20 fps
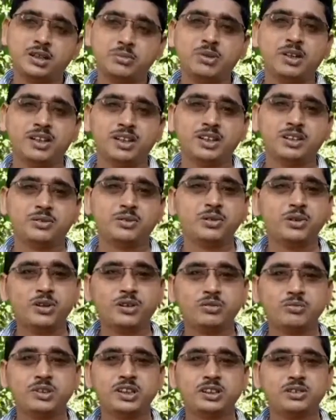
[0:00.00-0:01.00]
কিংবা
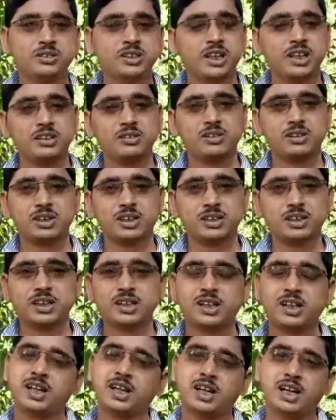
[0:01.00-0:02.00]
কোনো রকম কিছু জানা
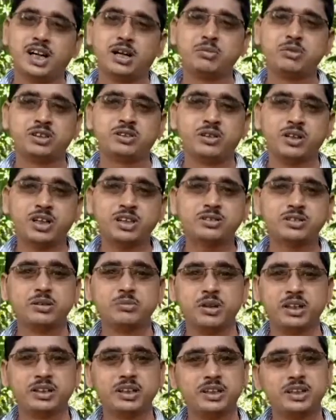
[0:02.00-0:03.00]
দরকার থাকলে আপনি
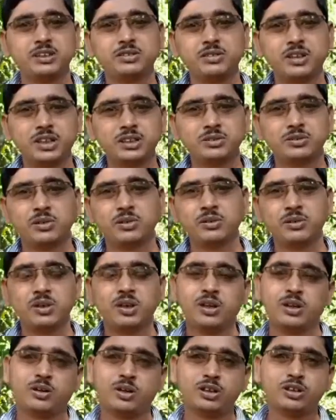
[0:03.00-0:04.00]
সরাসরি ব্যাংকে গিয়ে যোগাযোগ
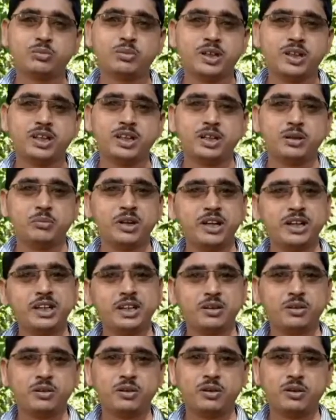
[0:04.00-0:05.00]
করুন অথবা
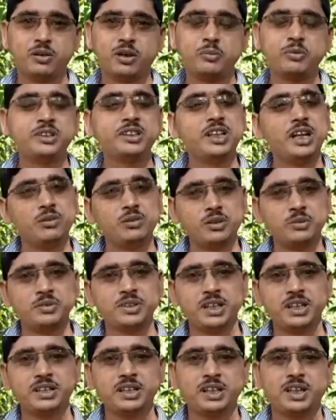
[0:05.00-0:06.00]
ব্যাংকের অফিসিয়াল
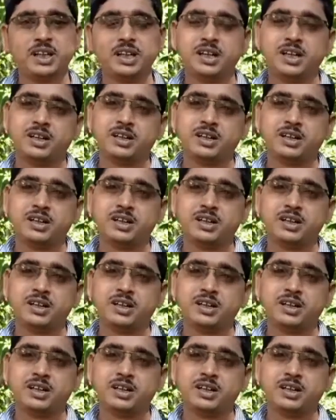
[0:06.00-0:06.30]
ওয়েবসাইট